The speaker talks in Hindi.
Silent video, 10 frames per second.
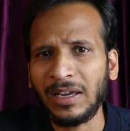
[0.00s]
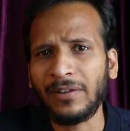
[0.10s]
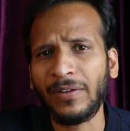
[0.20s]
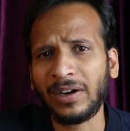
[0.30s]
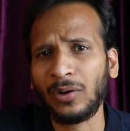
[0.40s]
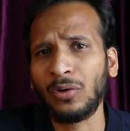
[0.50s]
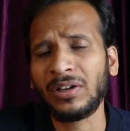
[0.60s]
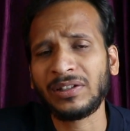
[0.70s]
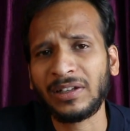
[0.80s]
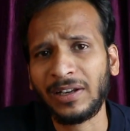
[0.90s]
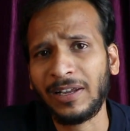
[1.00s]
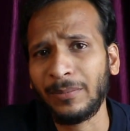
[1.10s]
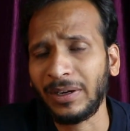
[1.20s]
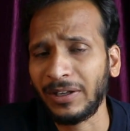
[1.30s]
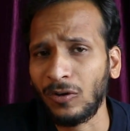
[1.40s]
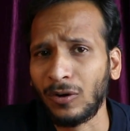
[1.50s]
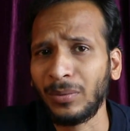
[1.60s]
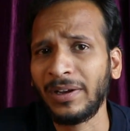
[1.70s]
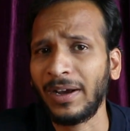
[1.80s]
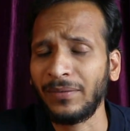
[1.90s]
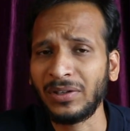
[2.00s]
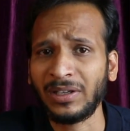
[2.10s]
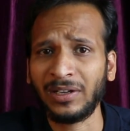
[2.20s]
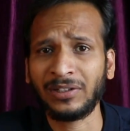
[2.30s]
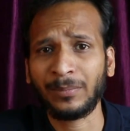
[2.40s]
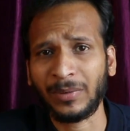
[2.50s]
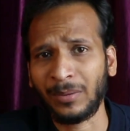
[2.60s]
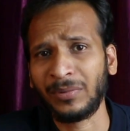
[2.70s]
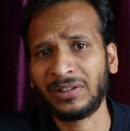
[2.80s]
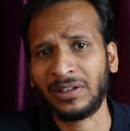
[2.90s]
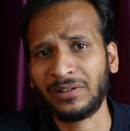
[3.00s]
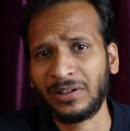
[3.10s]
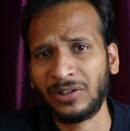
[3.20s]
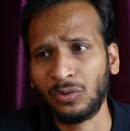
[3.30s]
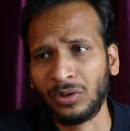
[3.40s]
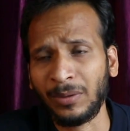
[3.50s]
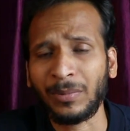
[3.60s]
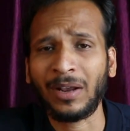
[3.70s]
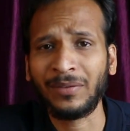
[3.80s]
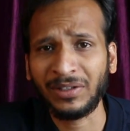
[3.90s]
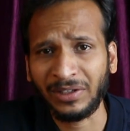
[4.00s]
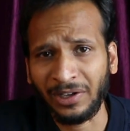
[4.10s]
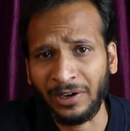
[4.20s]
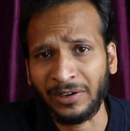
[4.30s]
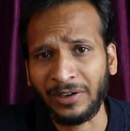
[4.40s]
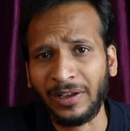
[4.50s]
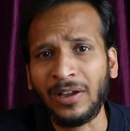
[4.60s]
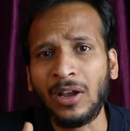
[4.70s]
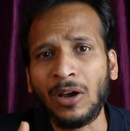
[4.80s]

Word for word: इनफैक्ट लोकेशन नहीं बल्कि और भी काफ़ी सारे से परमिशंस है जो कि प्राइवेसी के रिलेटेड है